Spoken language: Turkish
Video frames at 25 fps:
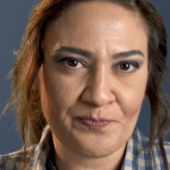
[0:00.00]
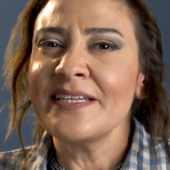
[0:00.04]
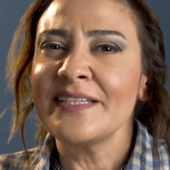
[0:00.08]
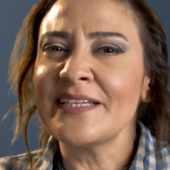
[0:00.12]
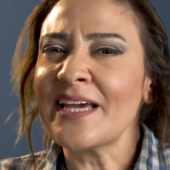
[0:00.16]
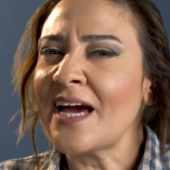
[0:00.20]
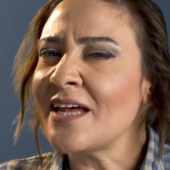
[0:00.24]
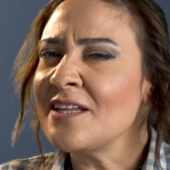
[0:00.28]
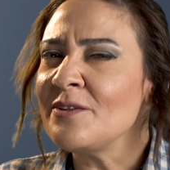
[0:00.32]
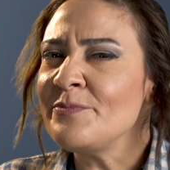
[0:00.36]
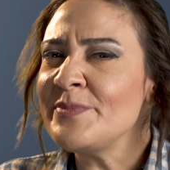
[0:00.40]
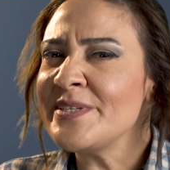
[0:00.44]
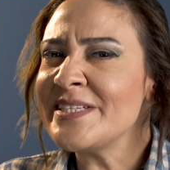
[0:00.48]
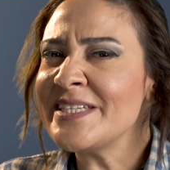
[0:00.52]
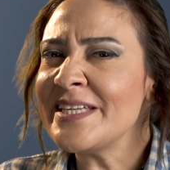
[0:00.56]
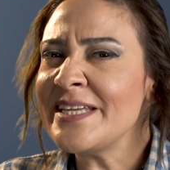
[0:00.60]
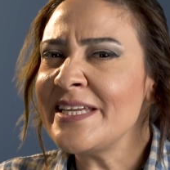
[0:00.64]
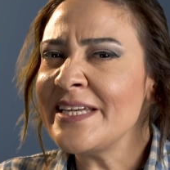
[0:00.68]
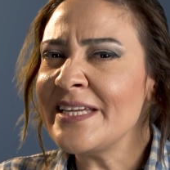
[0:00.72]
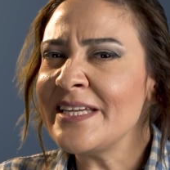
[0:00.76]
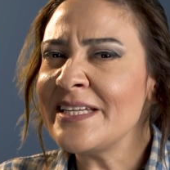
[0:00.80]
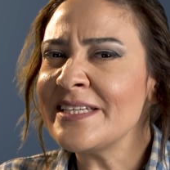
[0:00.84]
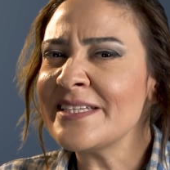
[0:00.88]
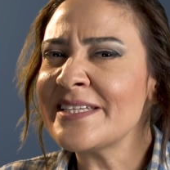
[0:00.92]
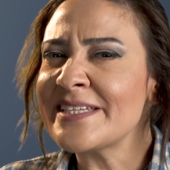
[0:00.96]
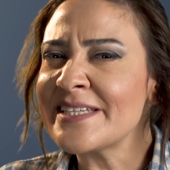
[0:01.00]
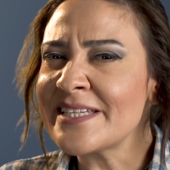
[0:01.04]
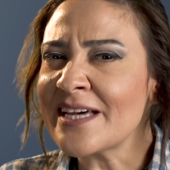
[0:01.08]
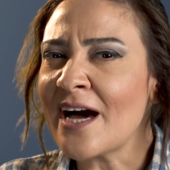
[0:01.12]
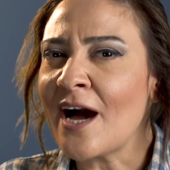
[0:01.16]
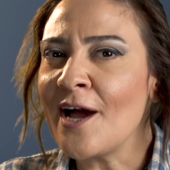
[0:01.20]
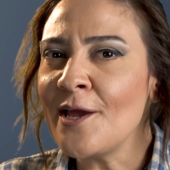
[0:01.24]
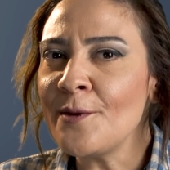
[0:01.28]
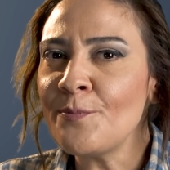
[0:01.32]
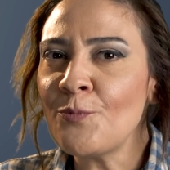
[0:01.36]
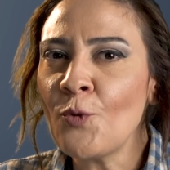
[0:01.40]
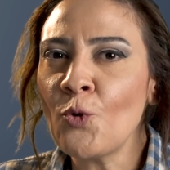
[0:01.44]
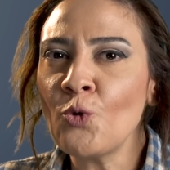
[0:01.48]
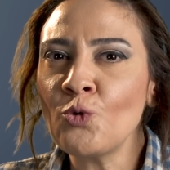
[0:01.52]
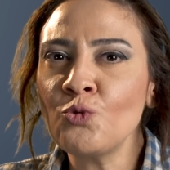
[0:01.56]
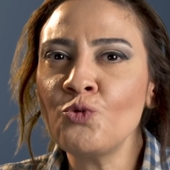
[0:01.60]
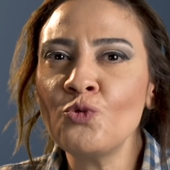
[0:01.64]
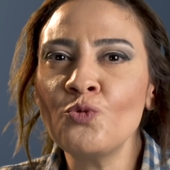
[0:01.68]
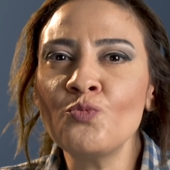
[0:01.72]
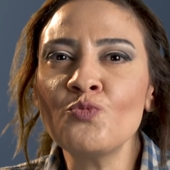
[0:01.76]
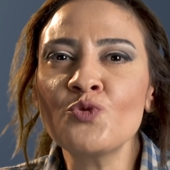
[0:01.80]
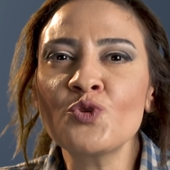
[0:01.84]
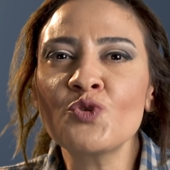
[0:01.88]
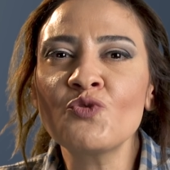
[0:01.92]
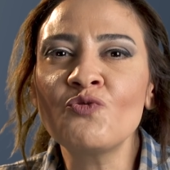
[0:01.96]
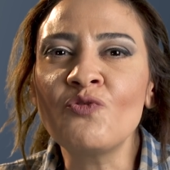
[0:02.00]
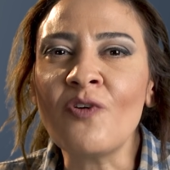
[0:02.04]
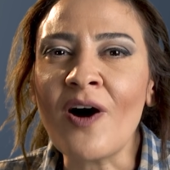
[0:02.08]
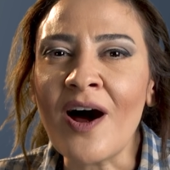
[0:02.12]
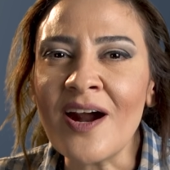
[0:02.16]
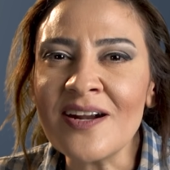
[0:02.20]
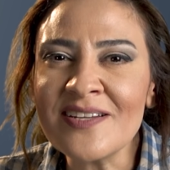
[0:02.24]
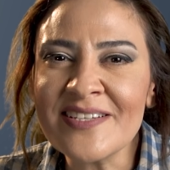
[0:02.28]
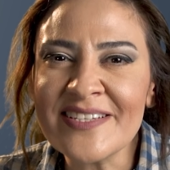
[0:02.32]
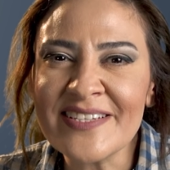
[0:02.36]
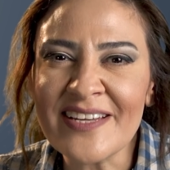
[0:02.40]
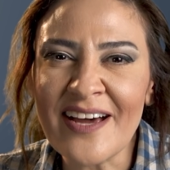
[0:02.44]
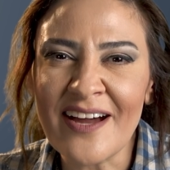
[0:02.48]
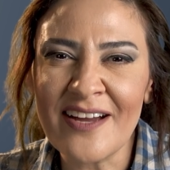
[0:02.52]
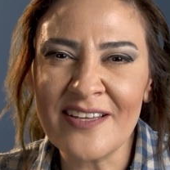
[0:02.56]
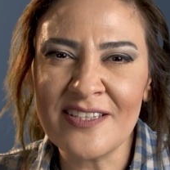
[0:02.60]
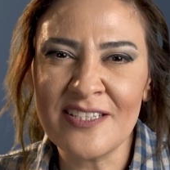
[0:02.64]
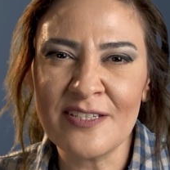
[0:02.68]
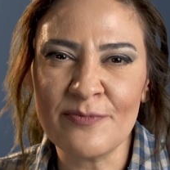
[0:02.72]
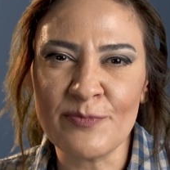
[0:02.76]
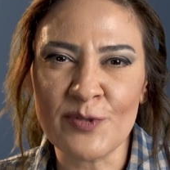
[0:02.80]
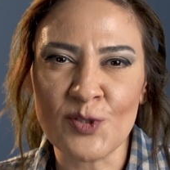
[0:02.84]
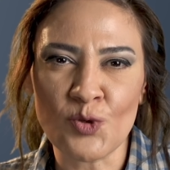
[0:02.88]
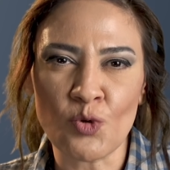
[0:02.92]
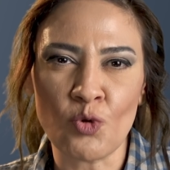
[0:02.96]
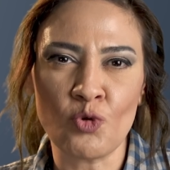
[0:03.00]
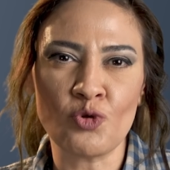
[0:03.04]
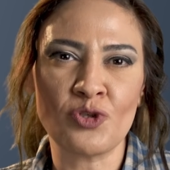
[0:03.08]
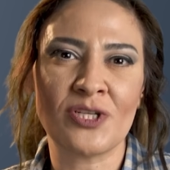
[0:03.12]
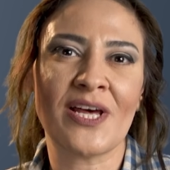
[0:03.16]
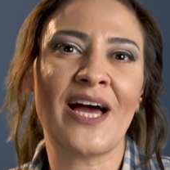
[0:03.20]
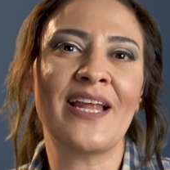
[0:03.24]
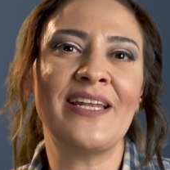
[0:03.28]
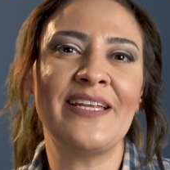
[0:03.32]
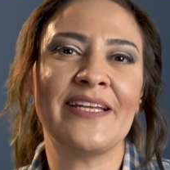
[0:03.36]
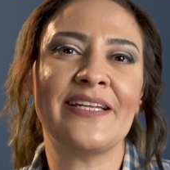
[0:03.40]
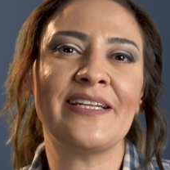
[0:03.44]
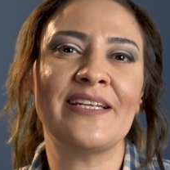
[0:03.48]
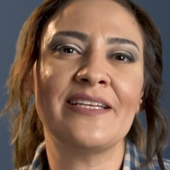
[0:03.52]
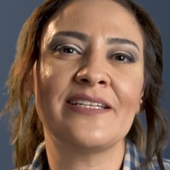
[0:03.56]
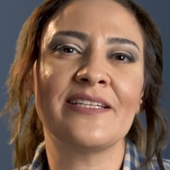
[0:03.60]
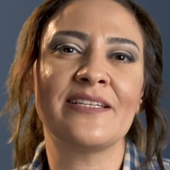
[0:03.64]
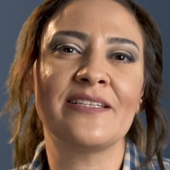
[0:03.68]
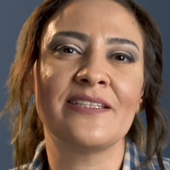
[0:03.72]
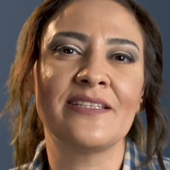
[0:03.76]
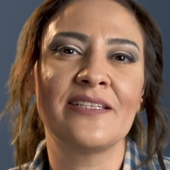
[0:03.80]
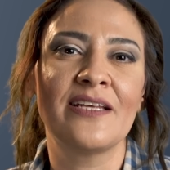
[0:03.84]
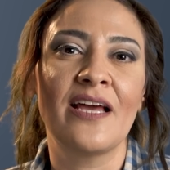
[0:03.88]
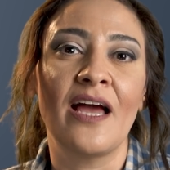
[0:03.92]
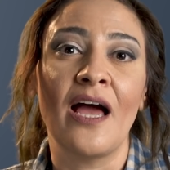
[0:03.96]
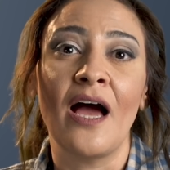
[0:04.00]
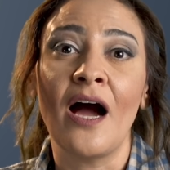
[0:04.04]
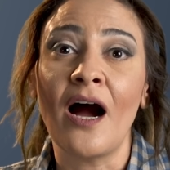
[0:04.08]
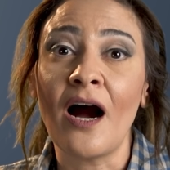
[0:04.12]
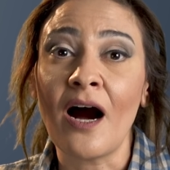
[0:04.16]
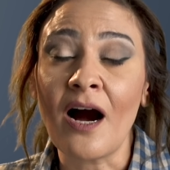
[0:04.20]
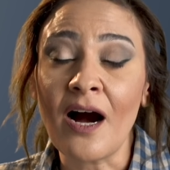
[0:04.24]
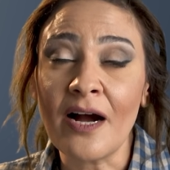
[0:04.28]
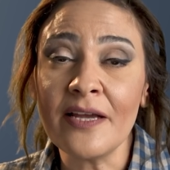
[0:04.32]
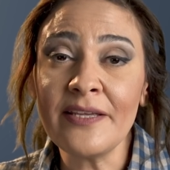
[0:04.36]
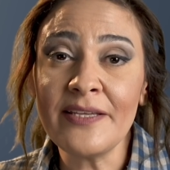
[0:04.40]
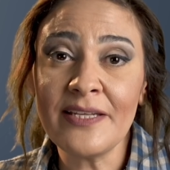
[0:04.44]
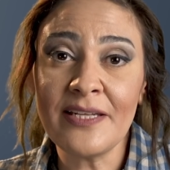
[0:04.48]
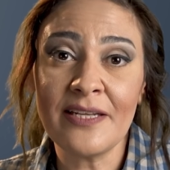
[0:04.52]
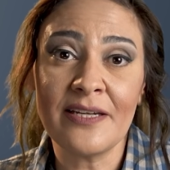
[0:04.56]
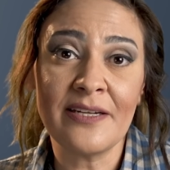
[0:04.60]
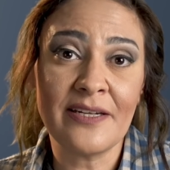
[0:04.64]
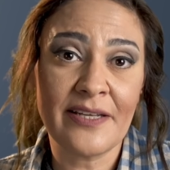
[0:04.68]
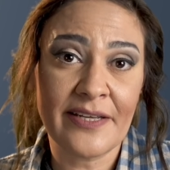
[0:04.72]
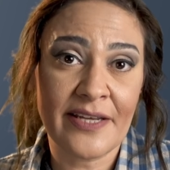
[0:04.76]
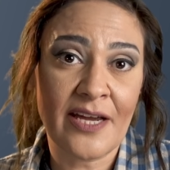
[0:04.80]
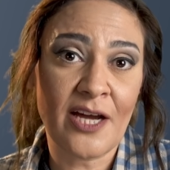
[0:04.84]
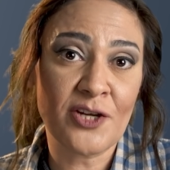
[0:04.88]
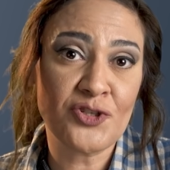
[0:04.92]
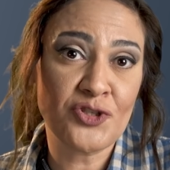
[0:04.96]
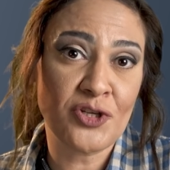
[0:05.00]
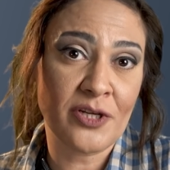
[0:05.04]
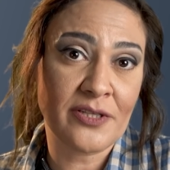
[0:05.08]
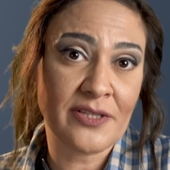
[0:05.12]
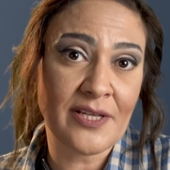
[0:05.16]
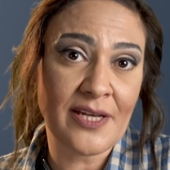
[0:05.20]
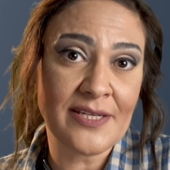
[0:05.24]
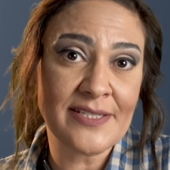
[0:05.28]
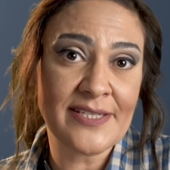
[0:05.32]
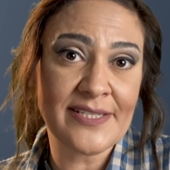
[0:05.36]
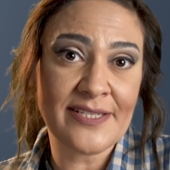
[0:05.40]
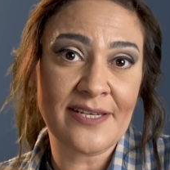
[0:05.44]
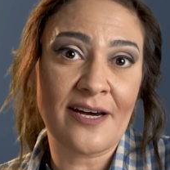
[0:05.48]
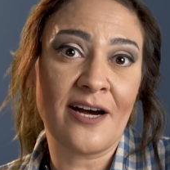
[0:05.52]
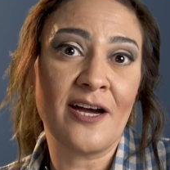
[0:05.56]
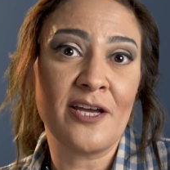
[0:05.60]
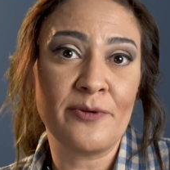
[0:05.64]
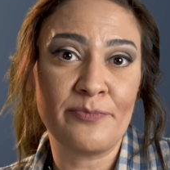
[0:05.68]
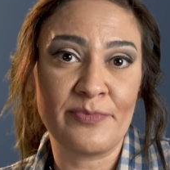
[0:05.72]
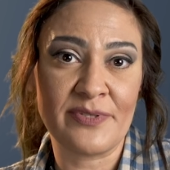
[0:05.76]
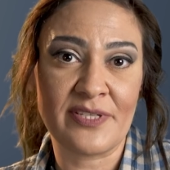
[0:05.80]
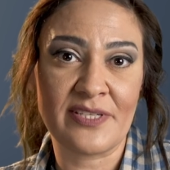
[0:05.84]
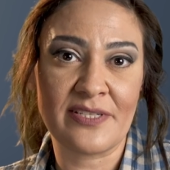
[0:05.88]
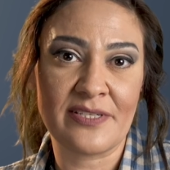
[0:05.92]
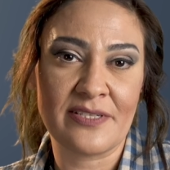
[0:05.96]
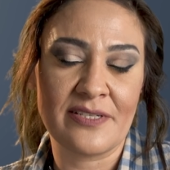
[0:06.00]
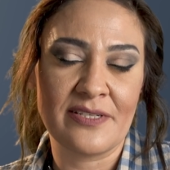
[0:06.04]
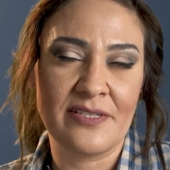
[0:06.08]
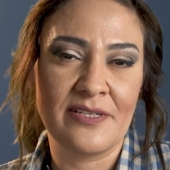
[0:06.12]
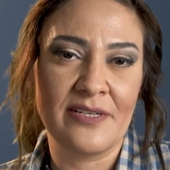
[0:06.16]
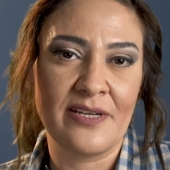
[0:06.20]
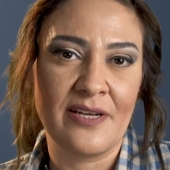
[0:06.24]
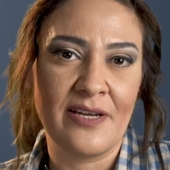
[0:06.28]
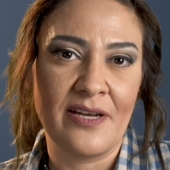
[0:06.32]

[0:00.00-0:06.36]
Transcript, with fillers: Kendimizle ilgili sahip olduğumuzu varsaydığımız özelliklerin hangilerine gerçekten sahibiz?